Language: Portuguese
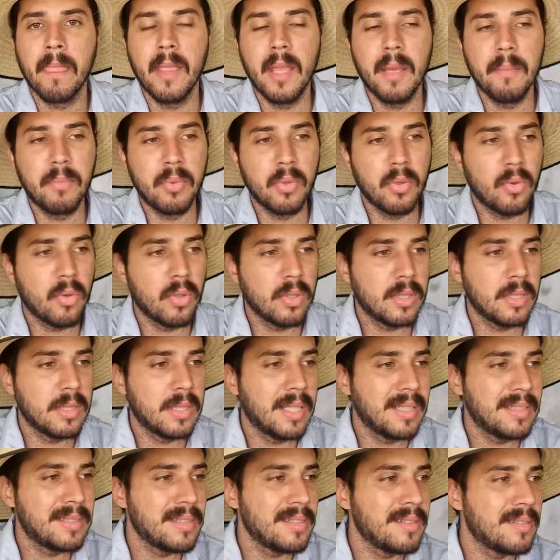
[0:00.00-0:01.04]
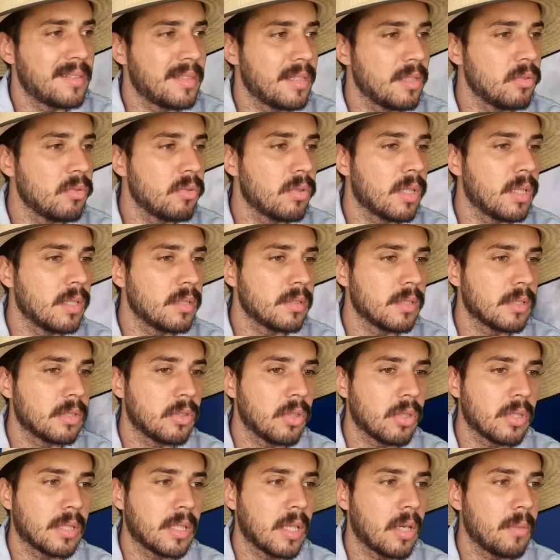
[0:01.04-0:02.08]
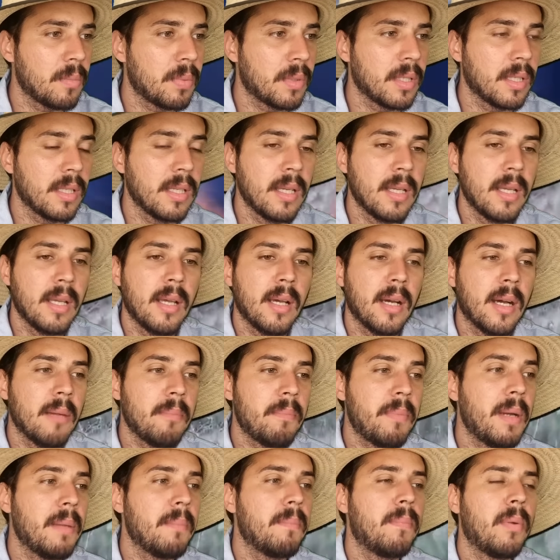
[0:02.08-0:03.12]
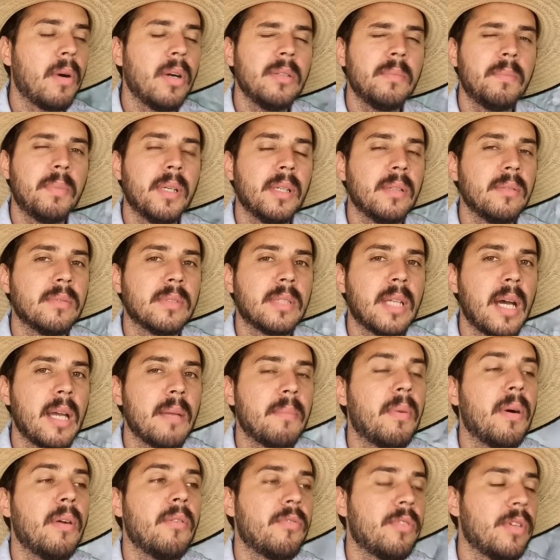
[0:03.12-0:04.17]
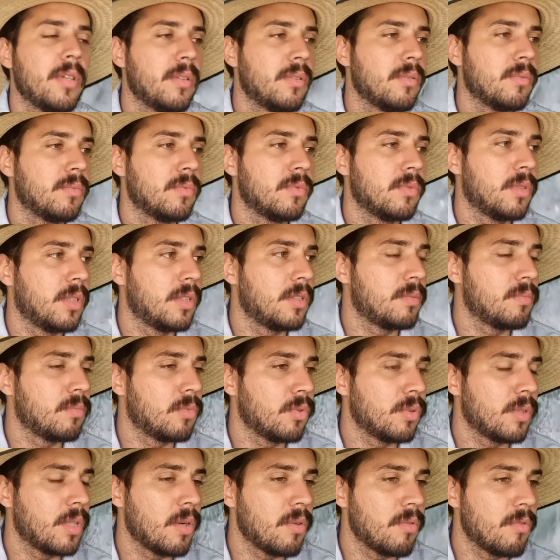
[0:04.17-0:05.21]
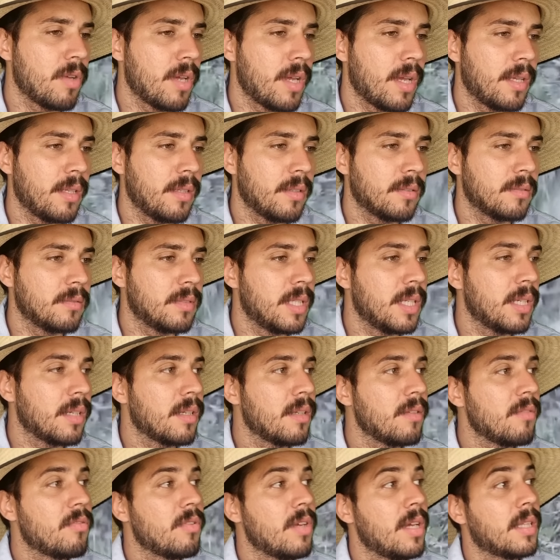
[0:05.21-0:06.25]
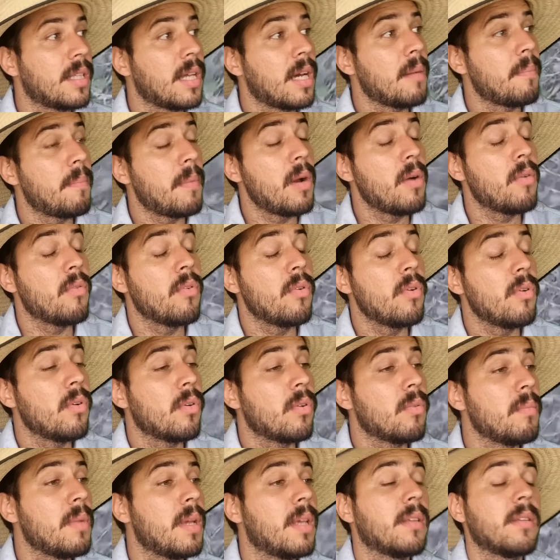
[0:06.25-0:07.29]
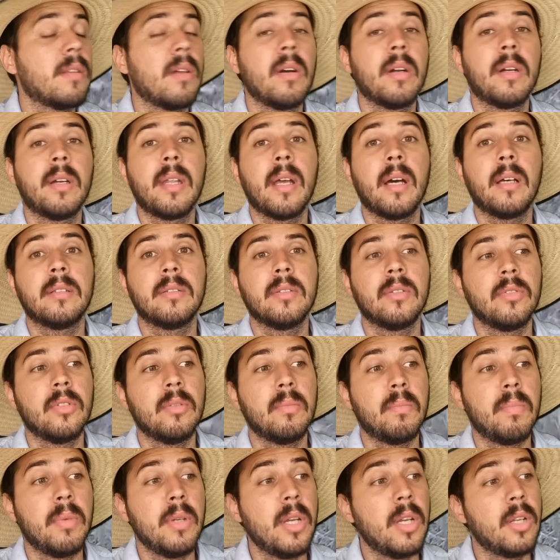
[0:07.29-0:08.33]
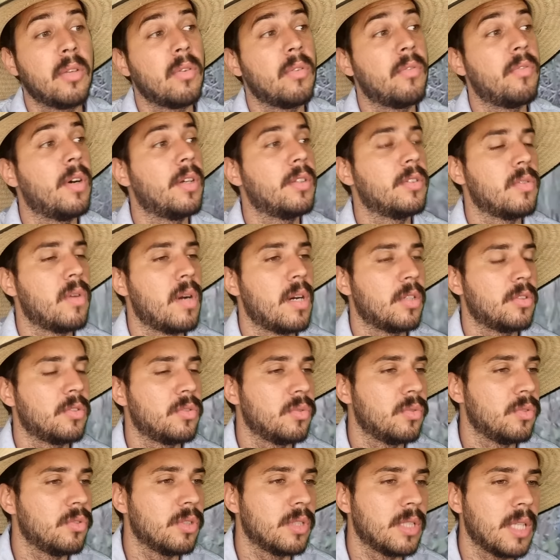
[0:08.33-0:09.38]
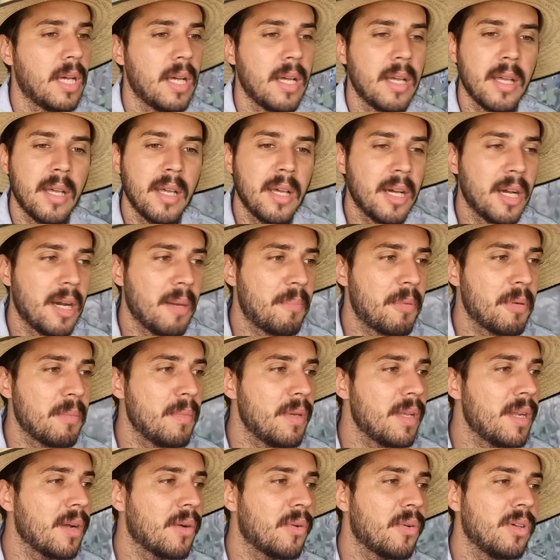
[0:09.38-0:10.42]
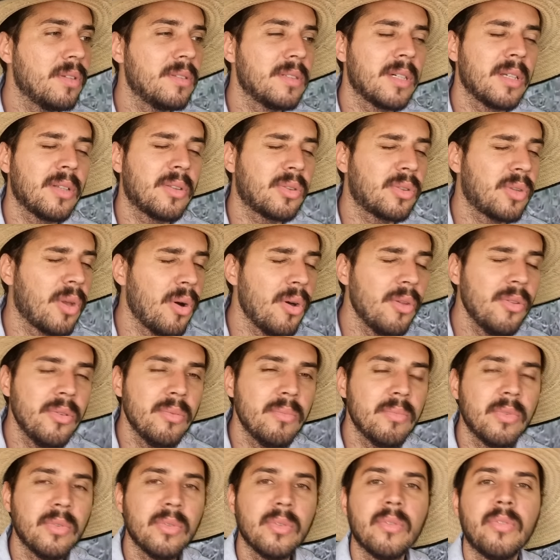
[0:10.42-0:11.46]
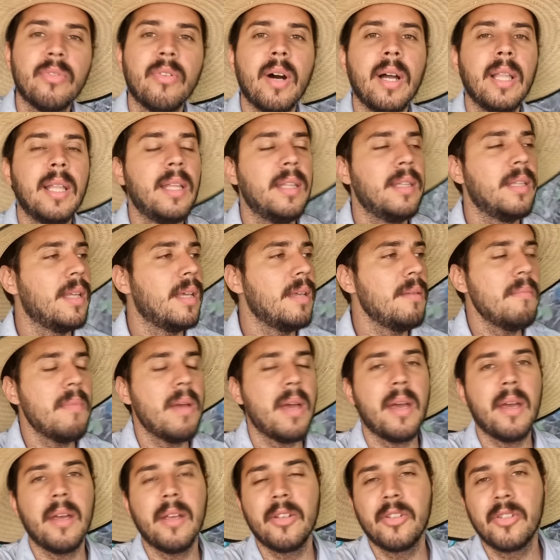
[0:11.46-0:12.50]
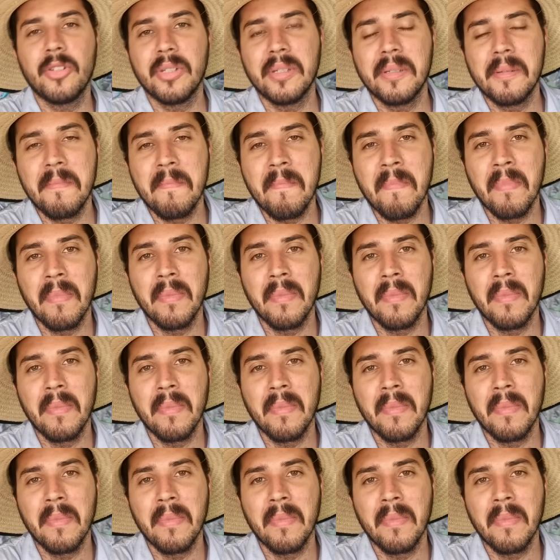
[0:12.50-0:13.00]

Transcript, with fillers: né? Por conta dessa insegurança total. Porque, rapaz, pode perguntar e pode ver no, nesse mundão velho. O nego inventa, rapaz, eu vou começar uma criação de peixe, vou fazer um açude lá. A primeira coisa que todo mundo fala é nem mexe.